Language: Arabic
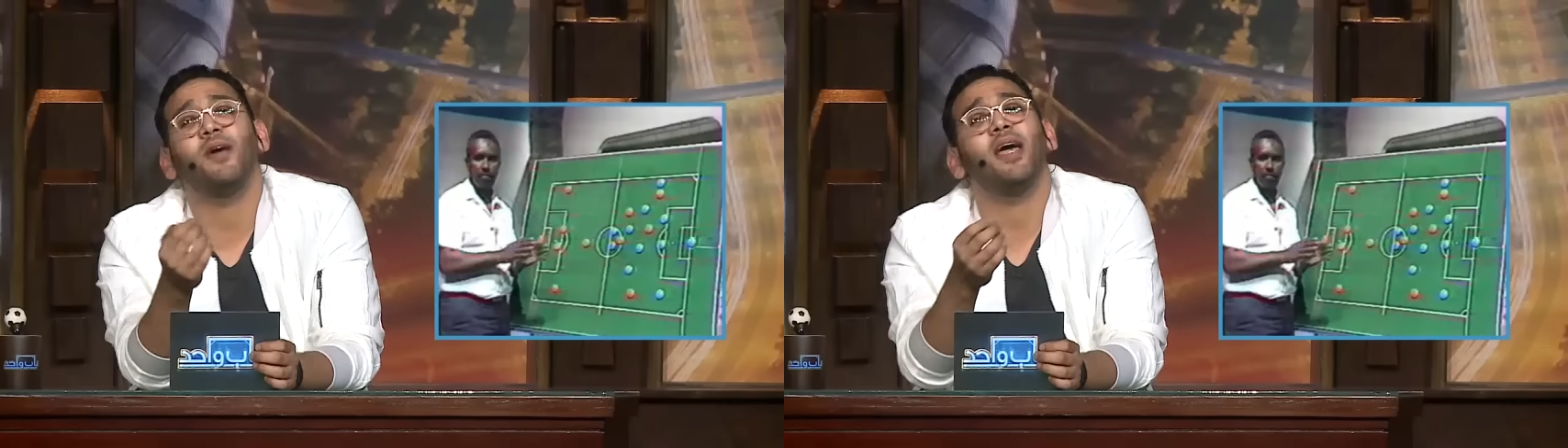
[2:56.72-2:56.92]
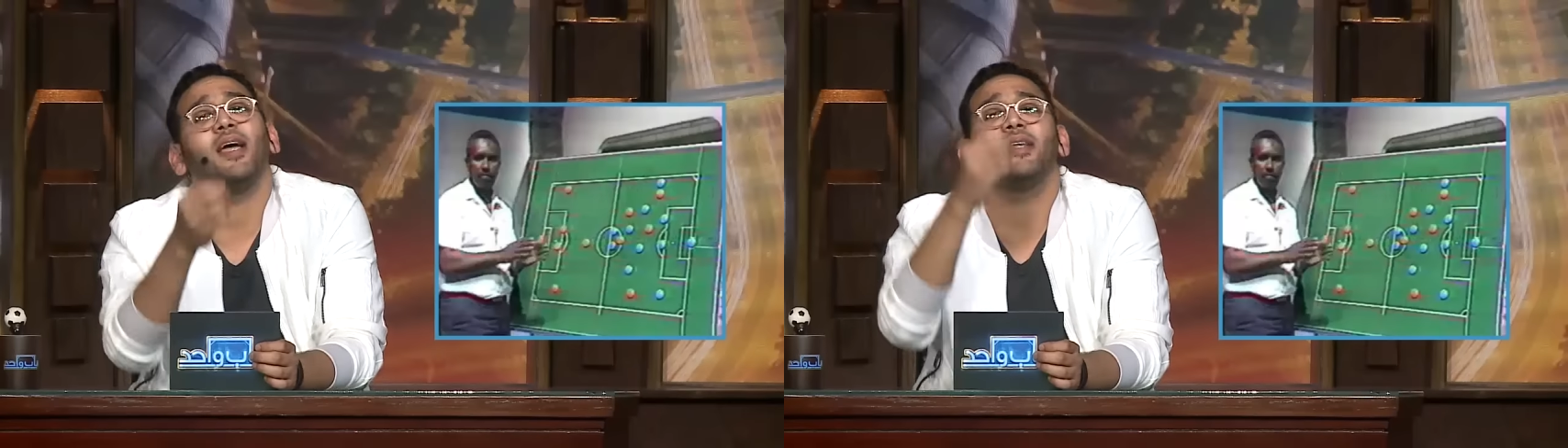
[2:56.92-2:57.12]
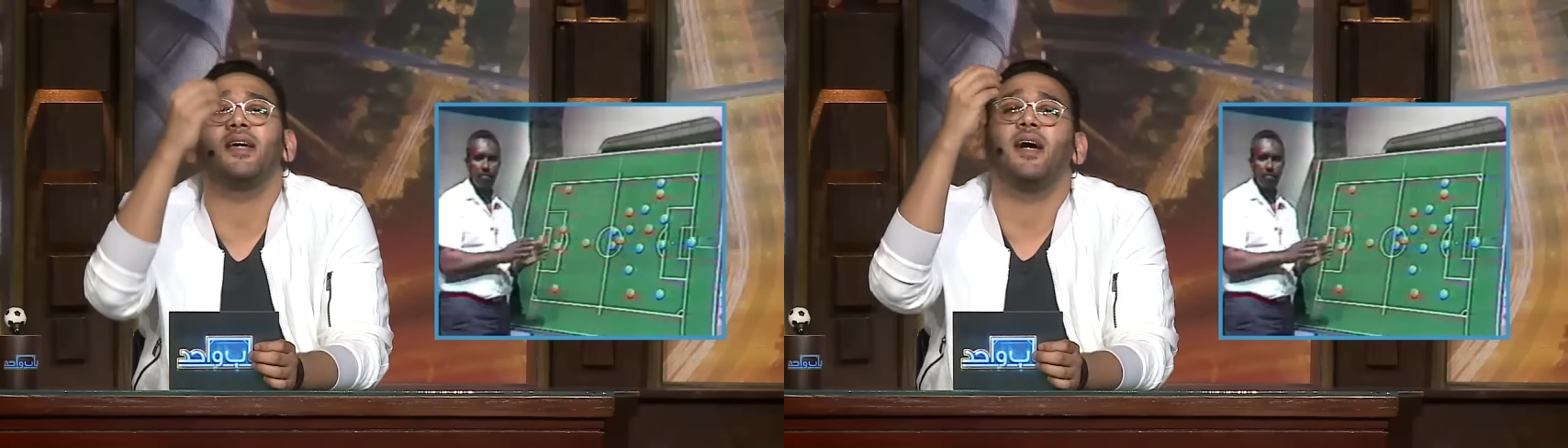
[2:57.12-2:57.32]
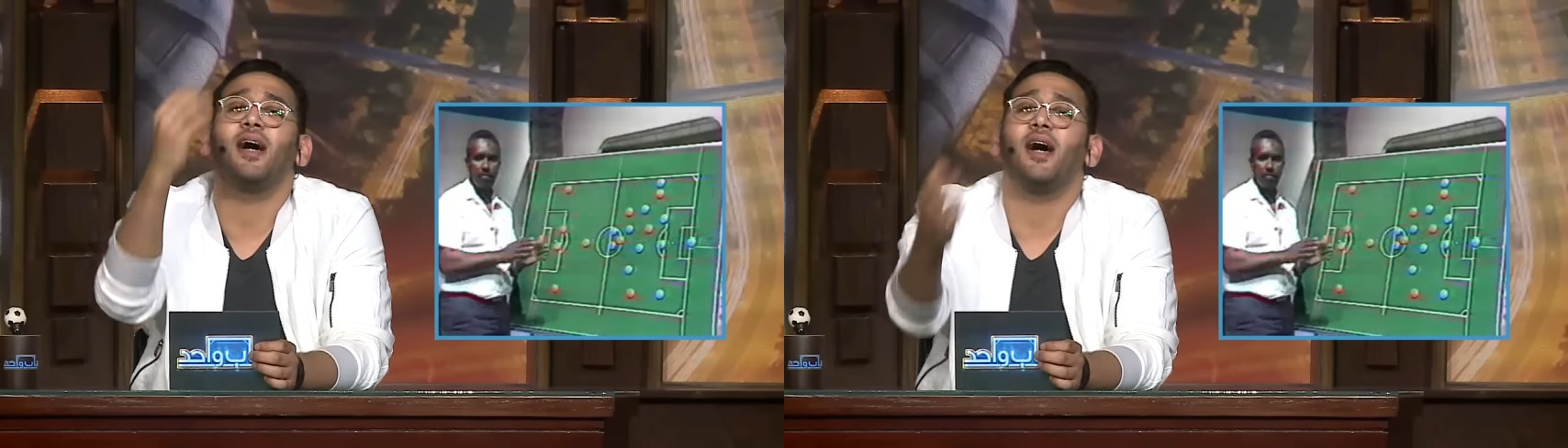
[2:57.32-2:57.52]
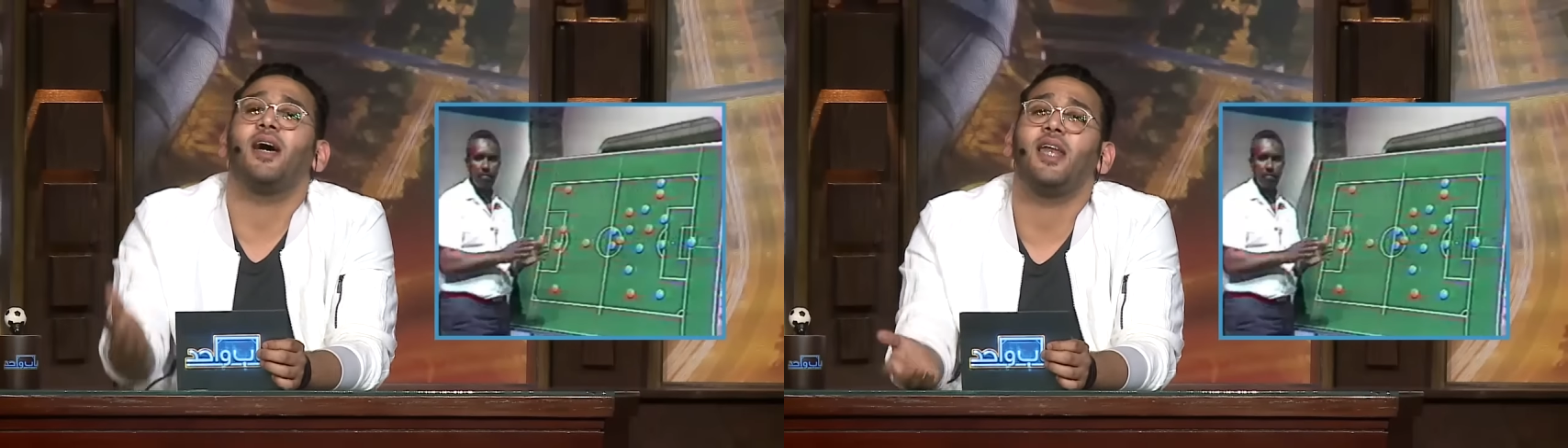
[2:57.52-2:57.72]
وين
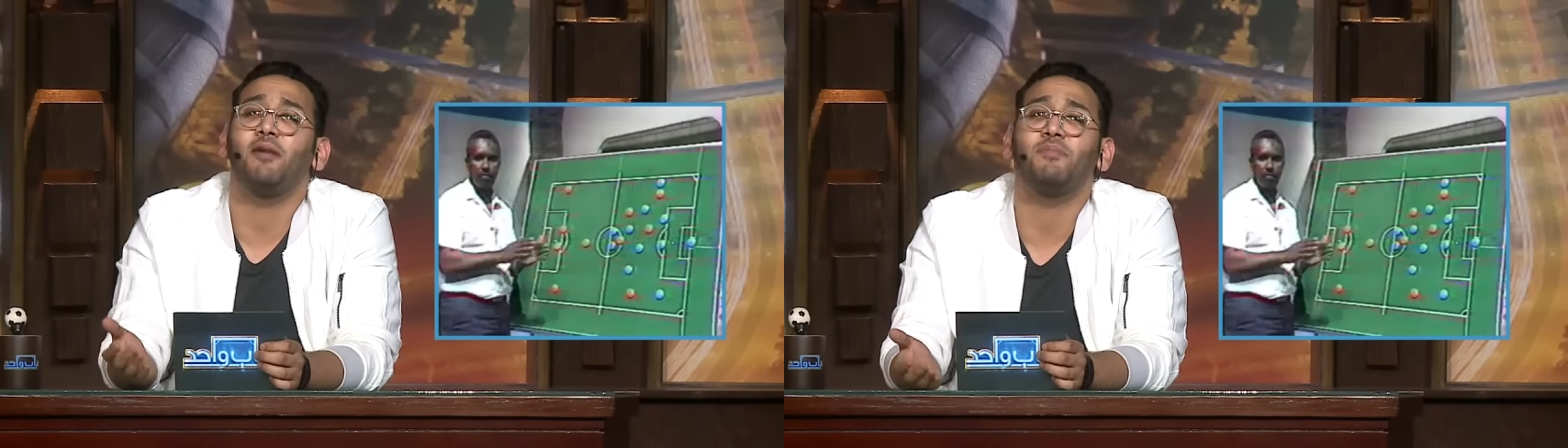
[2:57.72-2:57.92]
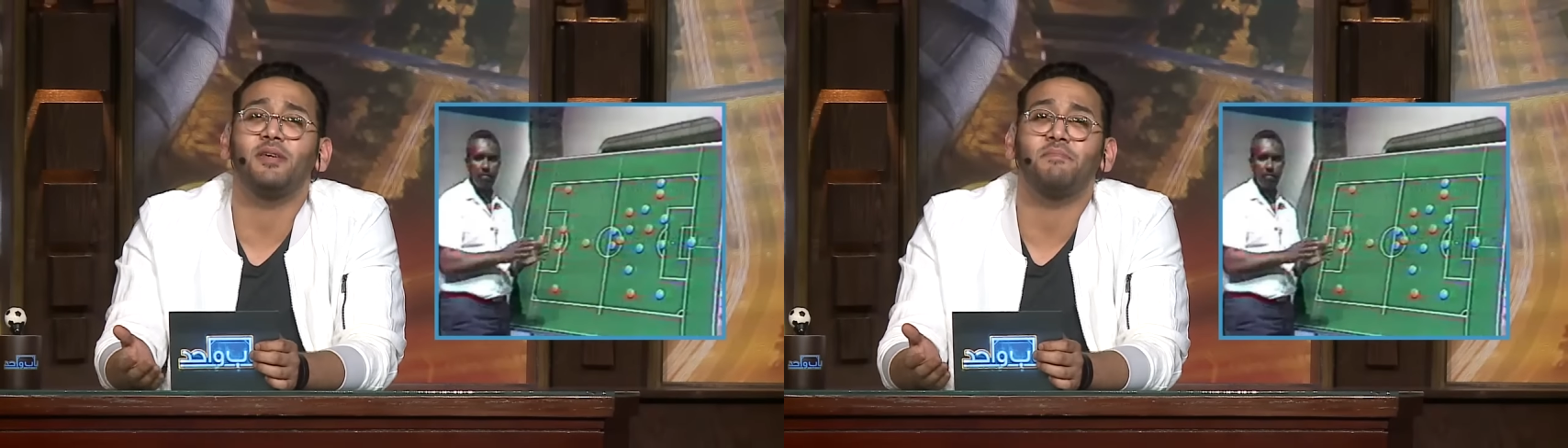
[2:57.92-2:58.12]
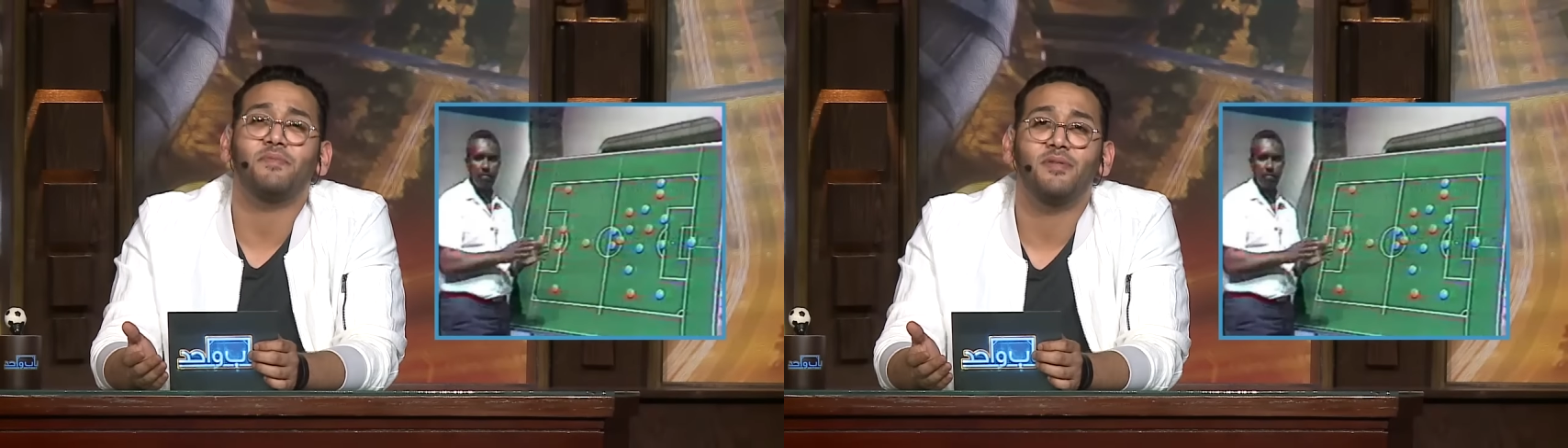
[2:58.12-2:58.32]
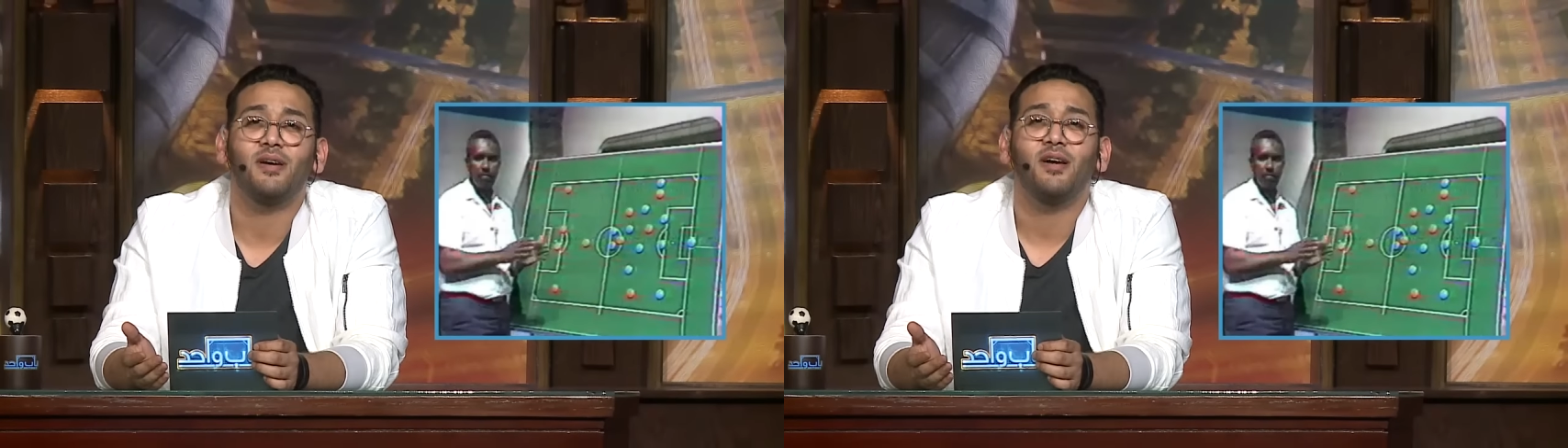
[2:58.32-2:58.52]
يا الحبيب